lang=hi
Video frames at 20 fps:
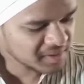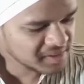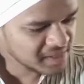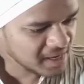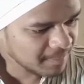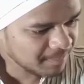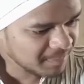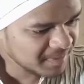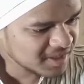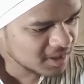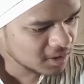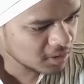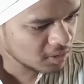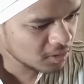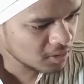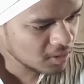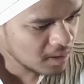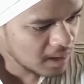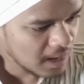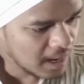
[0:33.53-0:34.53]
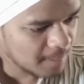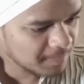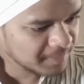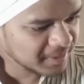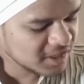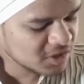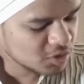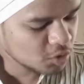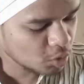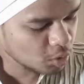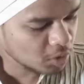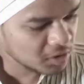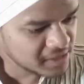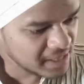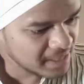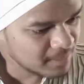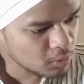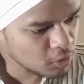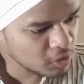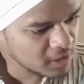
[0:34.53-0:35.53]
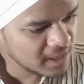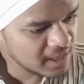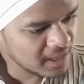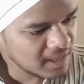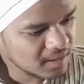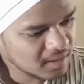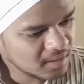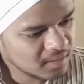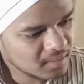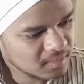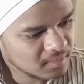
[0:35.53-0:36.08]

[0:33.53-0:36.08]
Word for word: बेटा हैप्पी जगो आपके स्कूल का टाइम हो गया